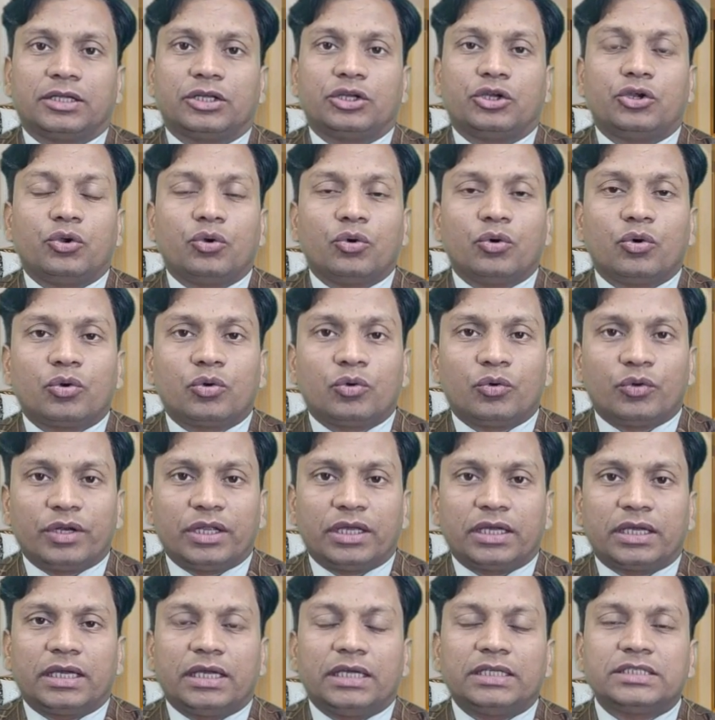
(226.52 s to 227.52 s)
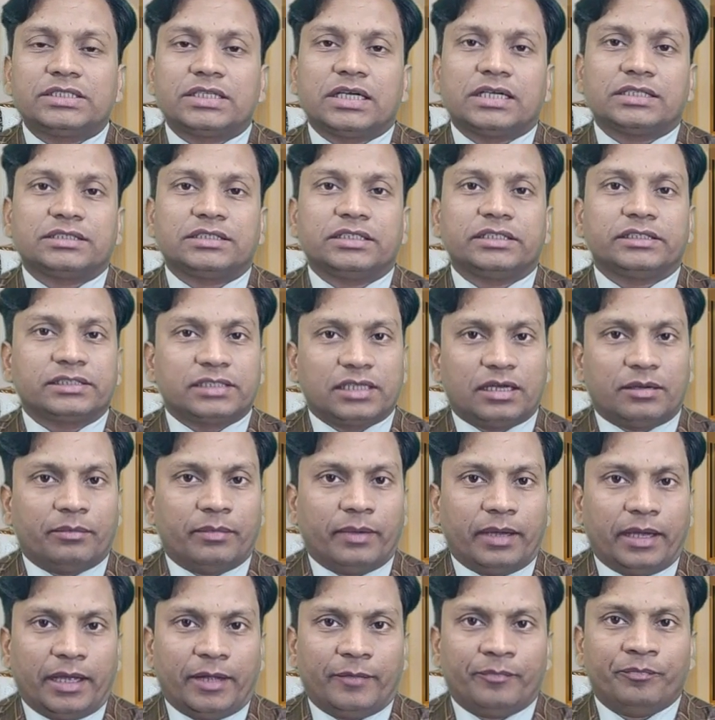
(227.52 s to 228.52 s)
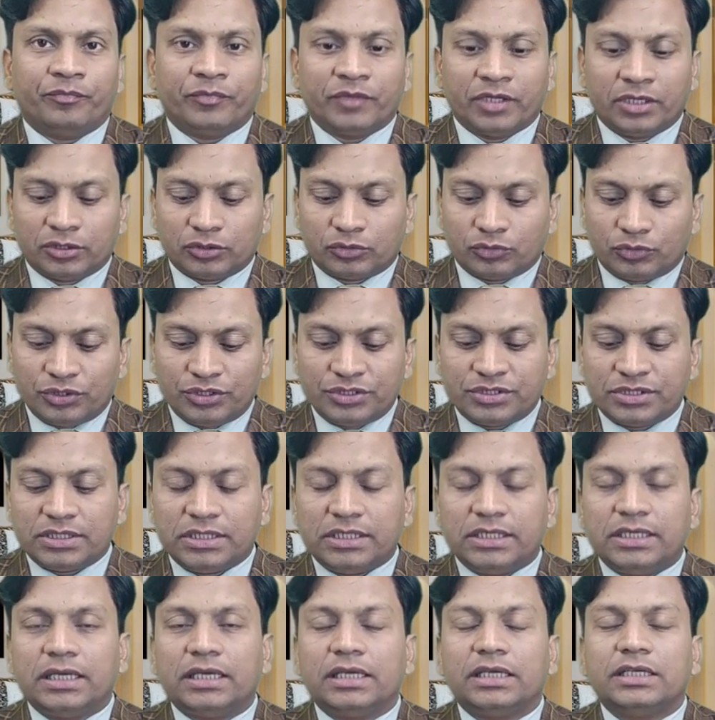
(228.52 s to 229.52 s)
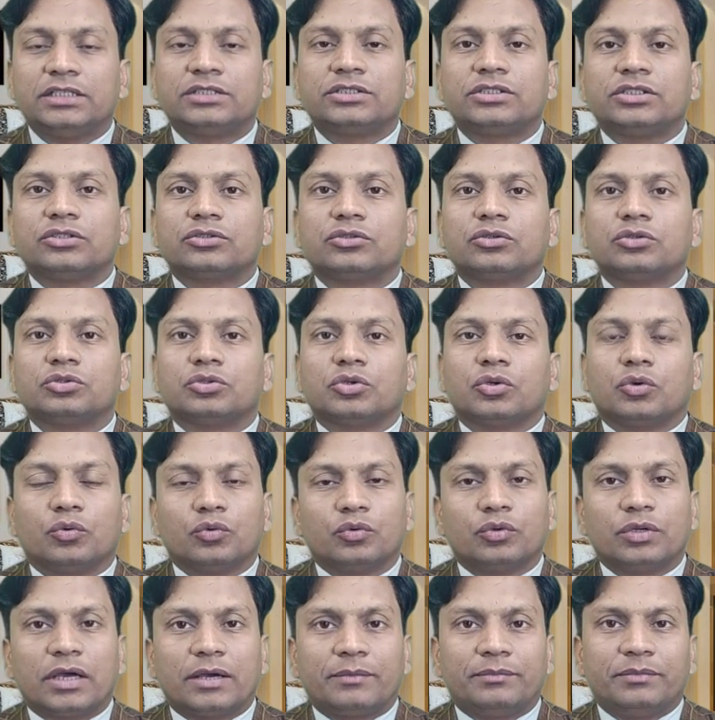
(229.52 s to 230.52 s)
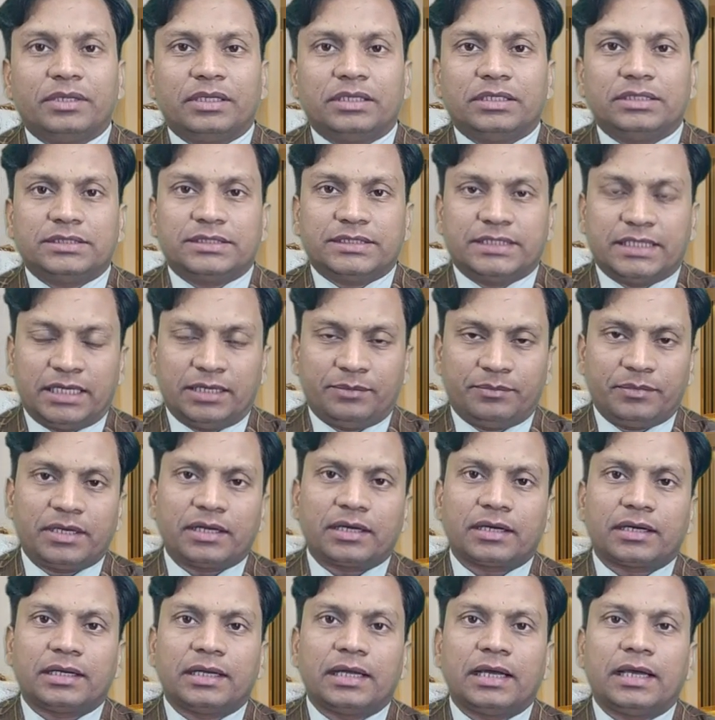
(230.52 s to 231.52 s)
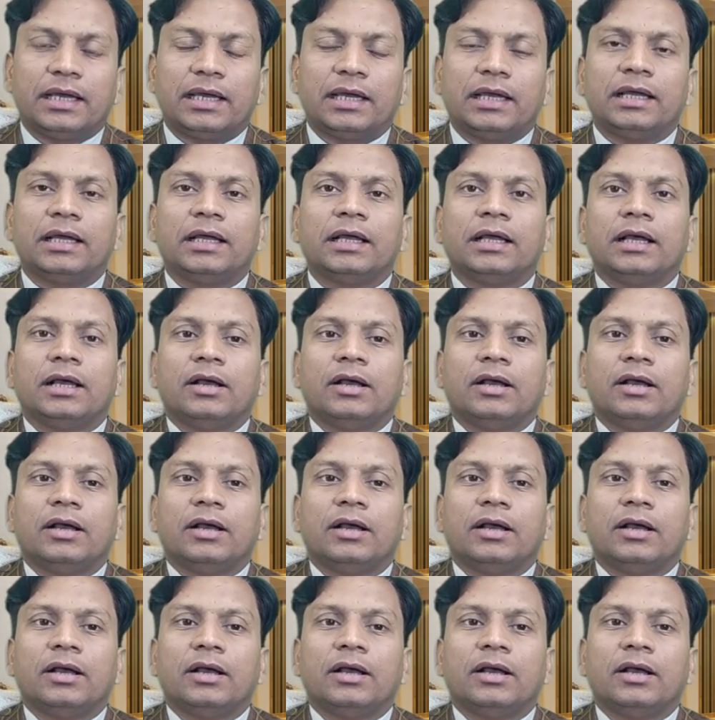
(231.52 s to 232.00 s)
क्योर होने के चांसेस कम हैं तो इसलिए इस चीज़ को ज़रूर आपने जहन में रखना है